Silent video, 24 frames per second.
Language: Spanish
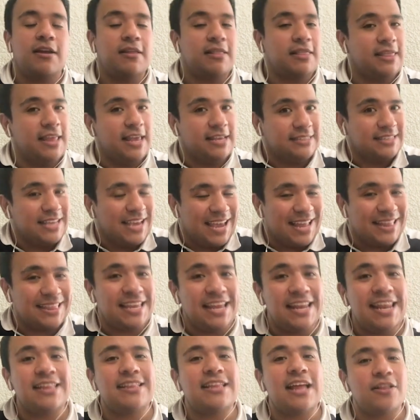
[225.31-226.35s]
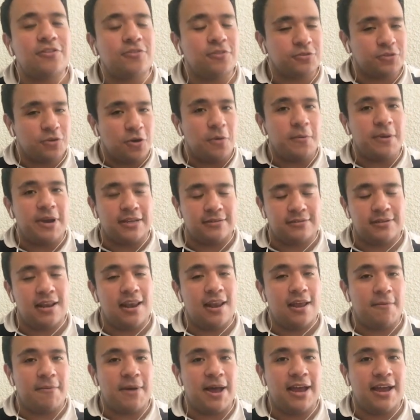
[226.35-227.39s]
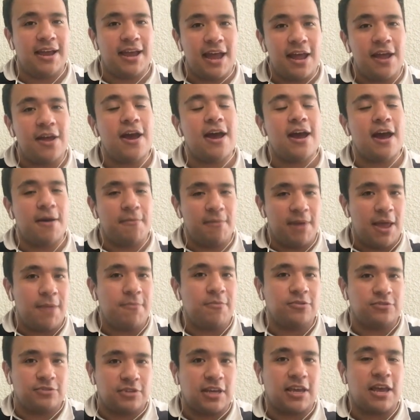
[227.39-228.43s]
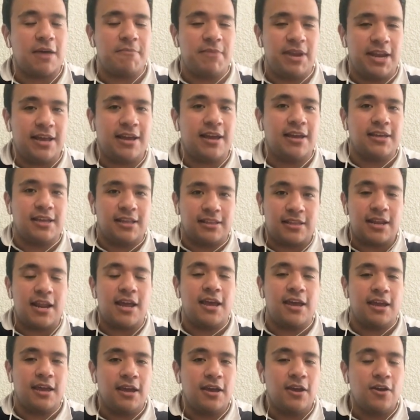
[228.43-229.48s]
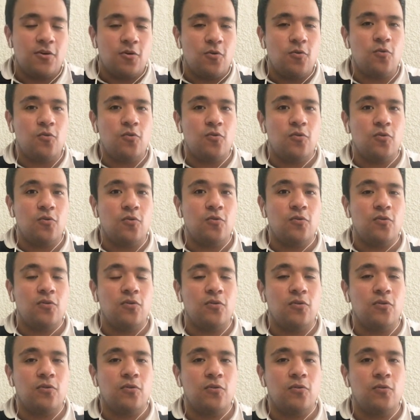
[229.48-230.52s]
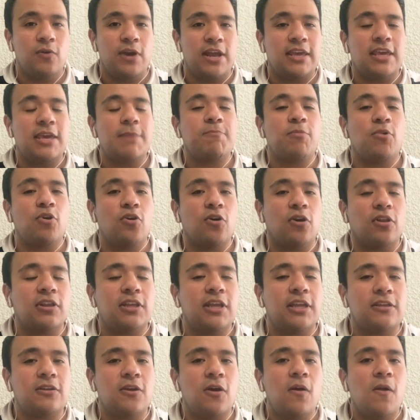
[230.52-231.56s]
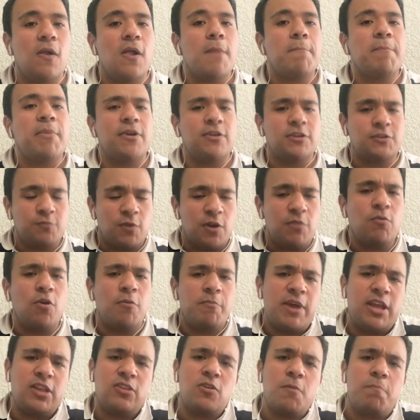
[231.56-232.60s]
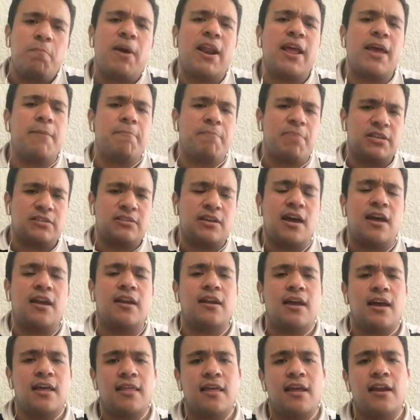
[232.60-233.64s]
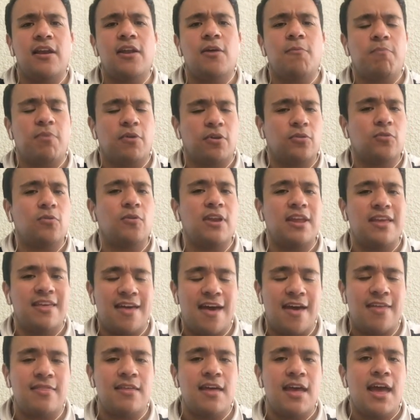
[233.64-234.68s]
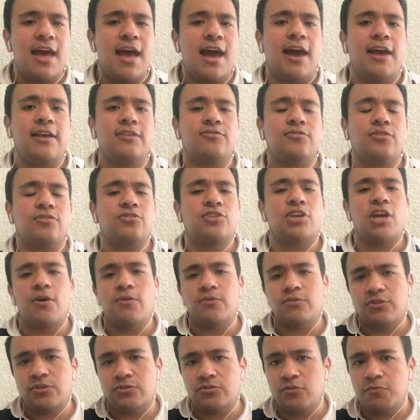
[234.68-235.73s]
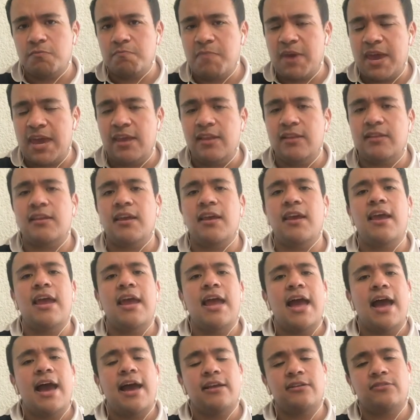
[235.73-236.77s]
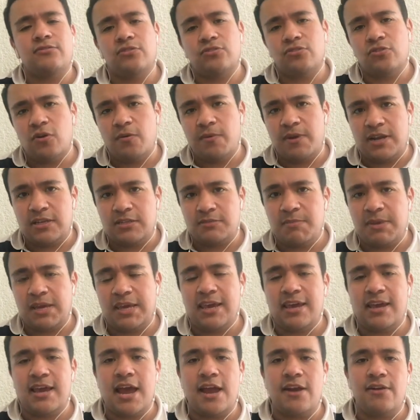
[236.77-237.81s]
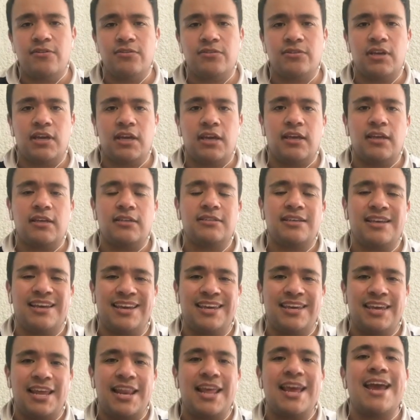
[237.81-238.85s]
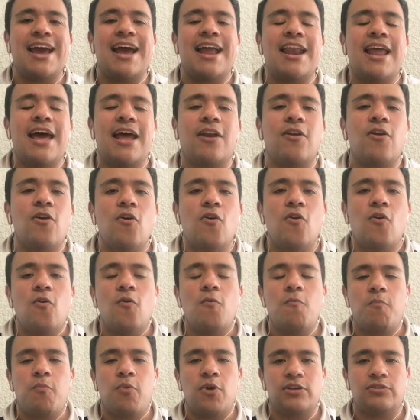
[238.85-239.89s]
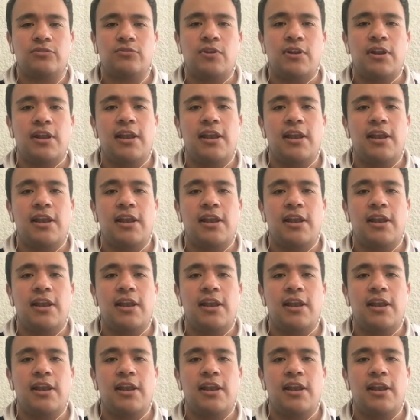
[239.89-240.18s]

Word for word: desde que tiene tantos jóvenes en la banca, hablamos de que América ya trae un, equipo cortito, pero es buen momento para empezar a darle oportunidad a estos chavos de sub-20, a estos jóvenes mexicanos que se quieren ganar un puesto en